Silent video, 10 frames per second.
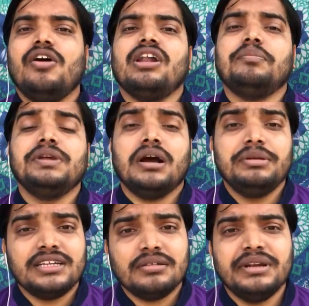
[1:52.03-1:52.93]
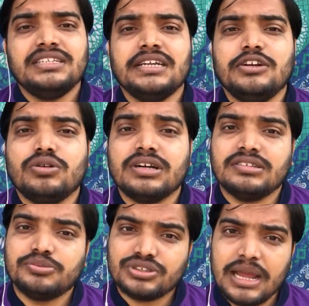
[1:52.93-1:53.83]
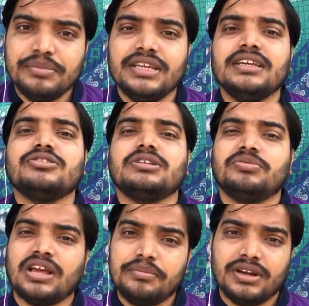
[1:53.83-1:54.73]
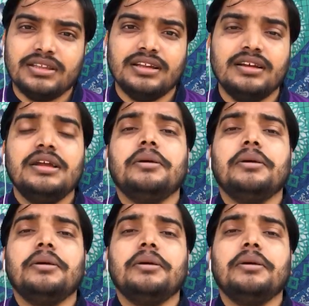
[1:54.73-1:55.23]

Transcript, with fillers: और आपने अभी तक मेरे चैनल को अगर सब्सक्राइब नहीं किया तो सब्सक्राइब कर देना